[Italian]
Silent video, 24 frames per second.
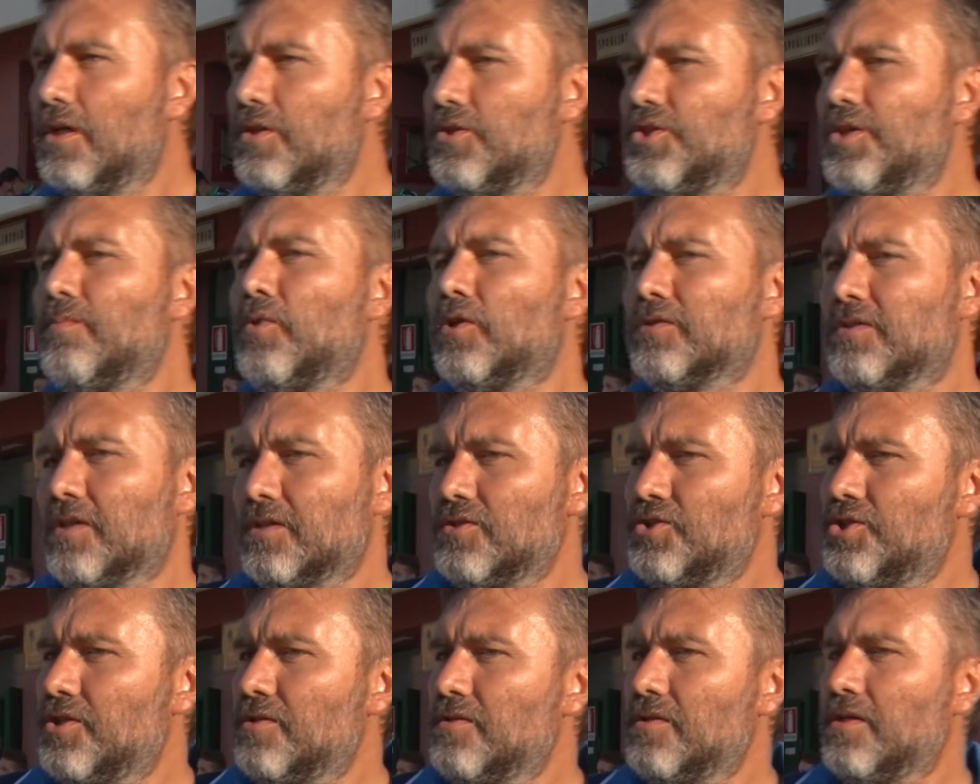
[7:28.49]
C'è
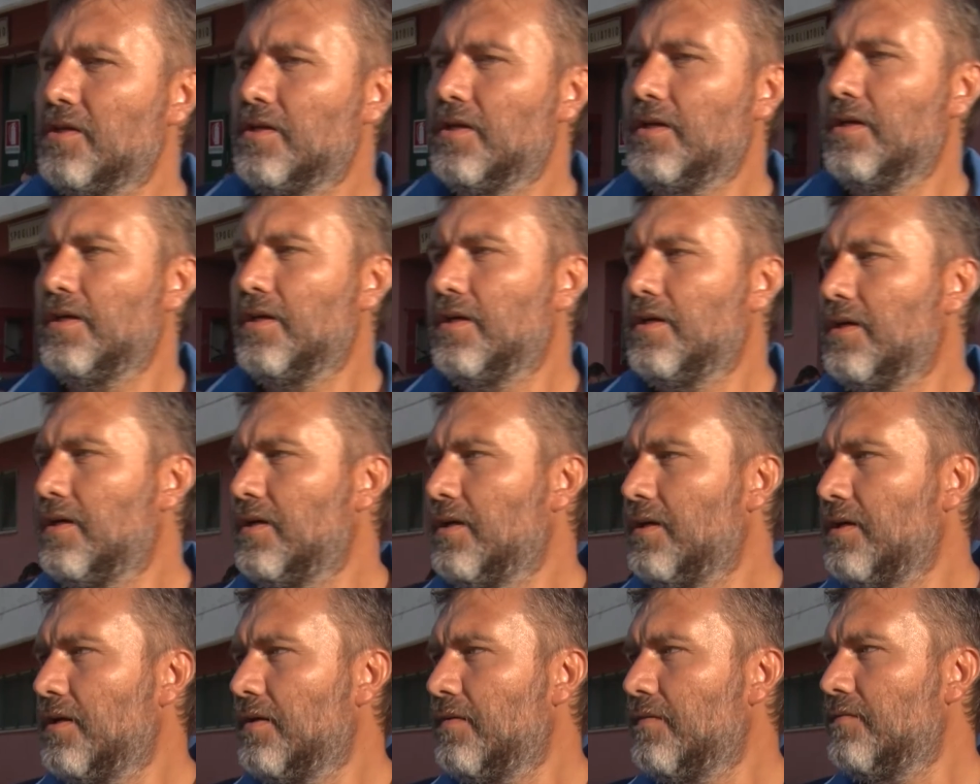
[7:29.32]
molta
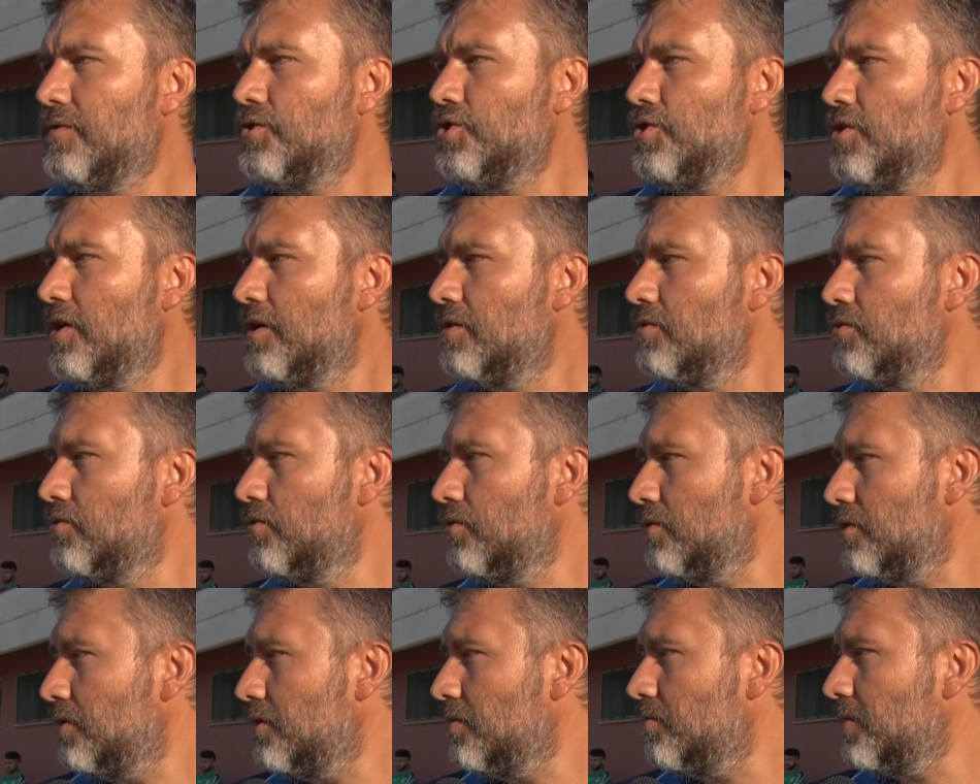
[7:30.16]
gente vicino a
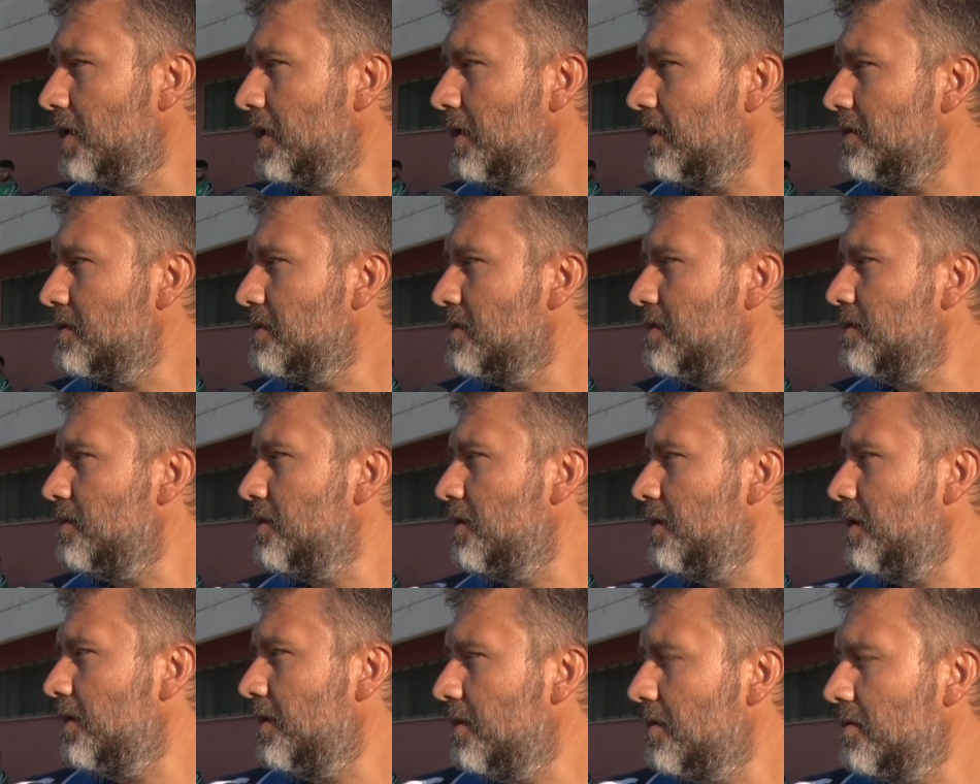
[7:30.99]
noi,
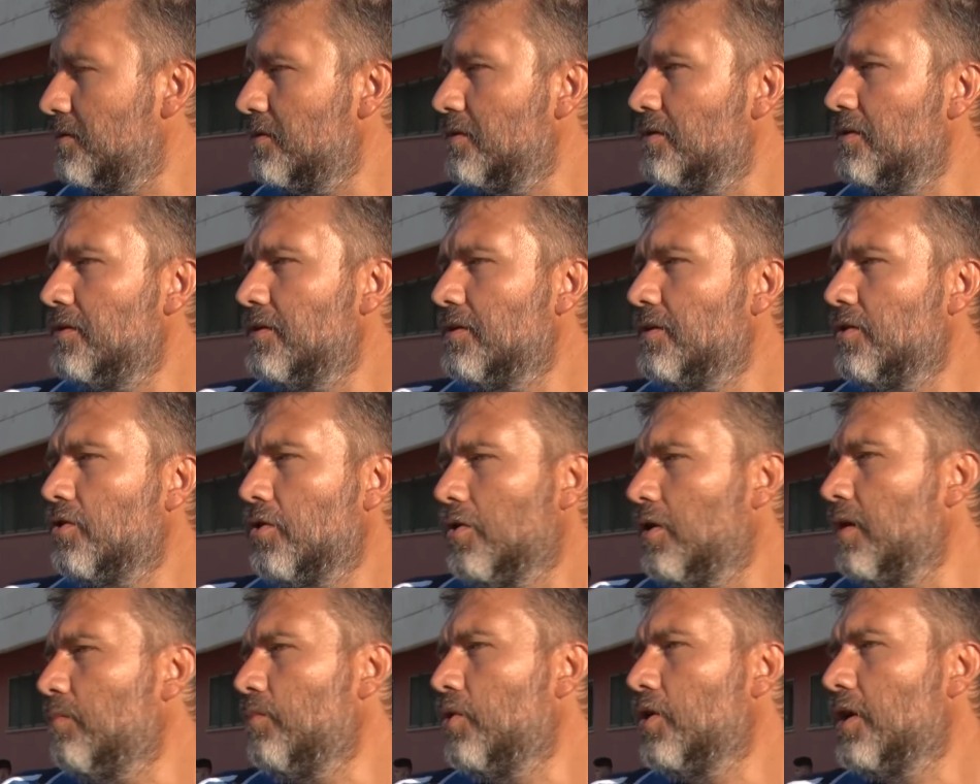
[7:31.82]
magazzinieri,
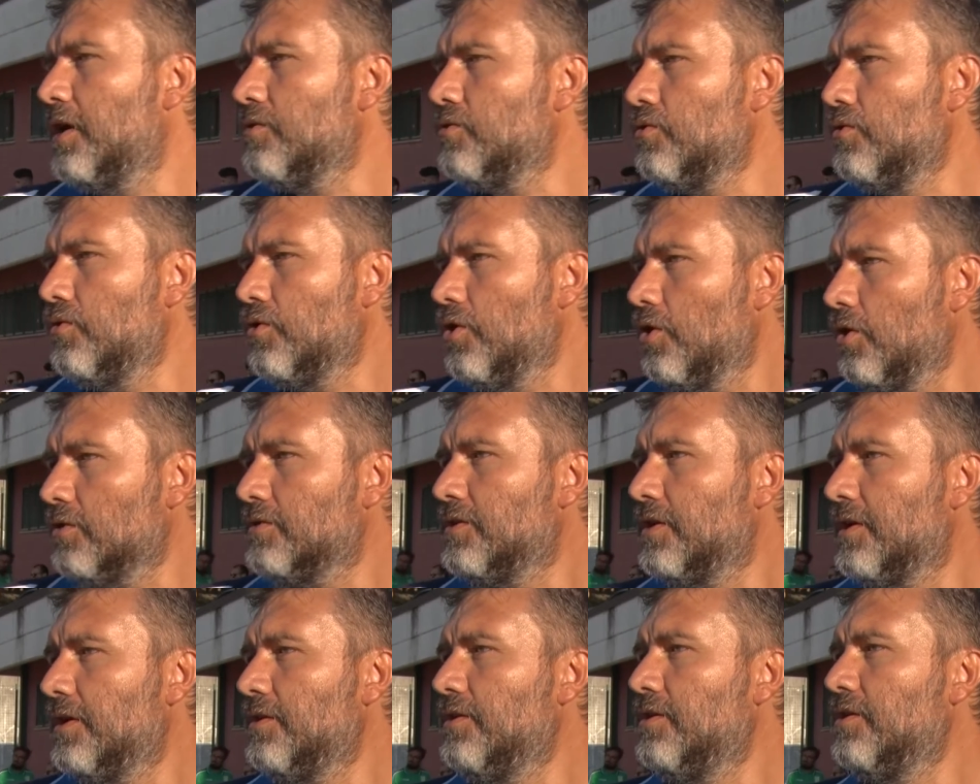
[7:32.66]
collaboratori,
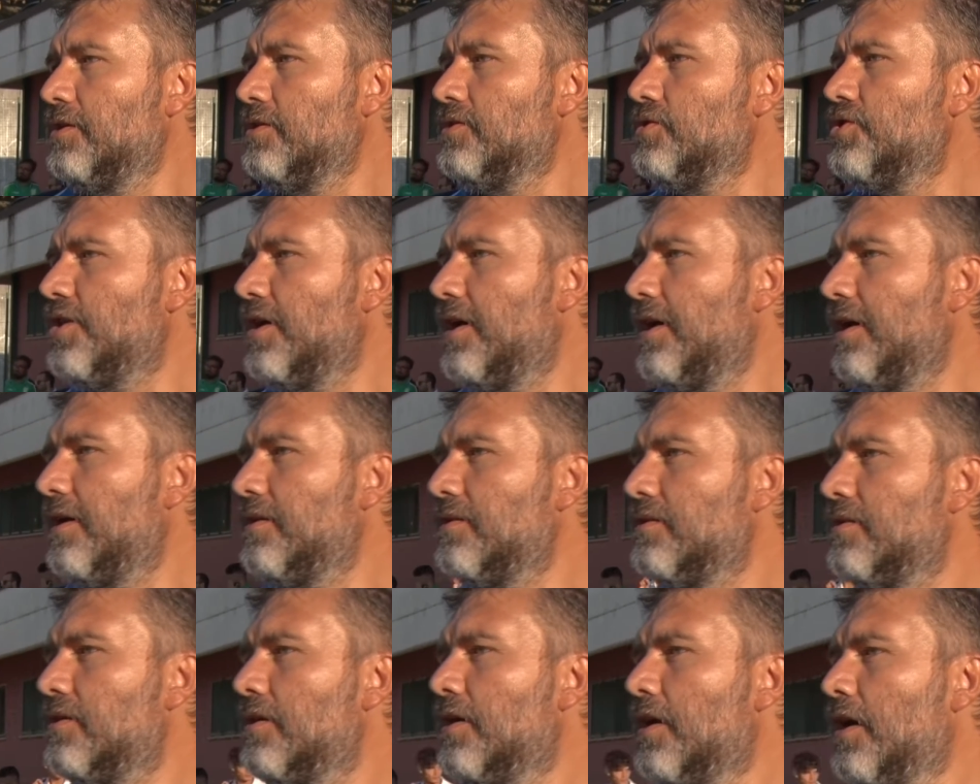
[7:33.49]
oltre ai
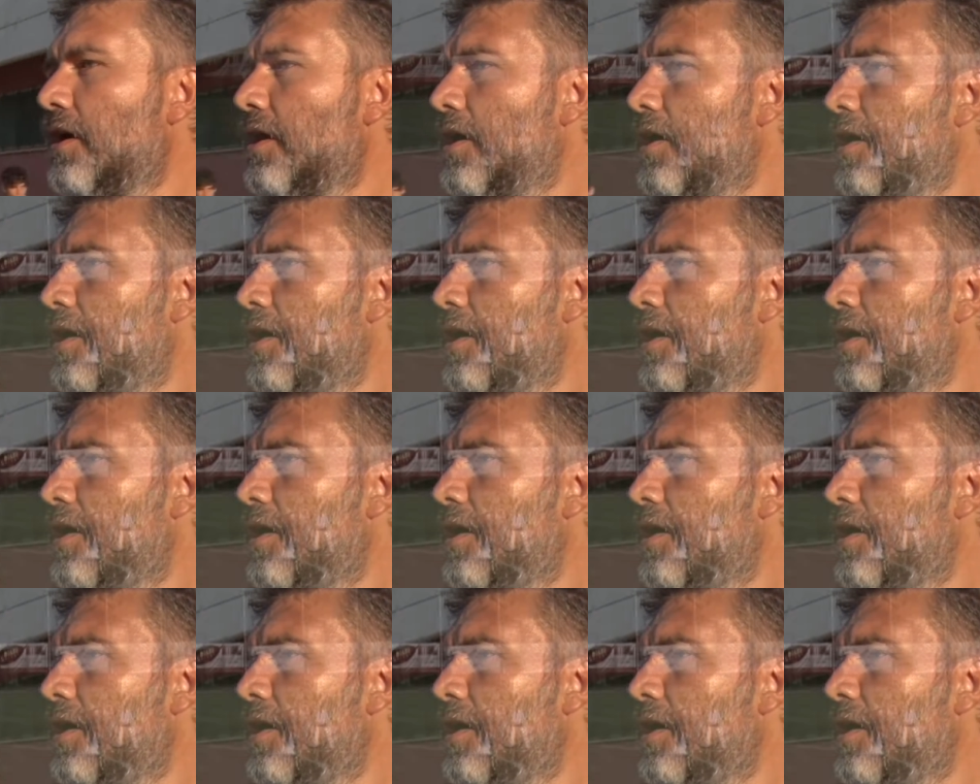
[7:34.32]
dirigenti,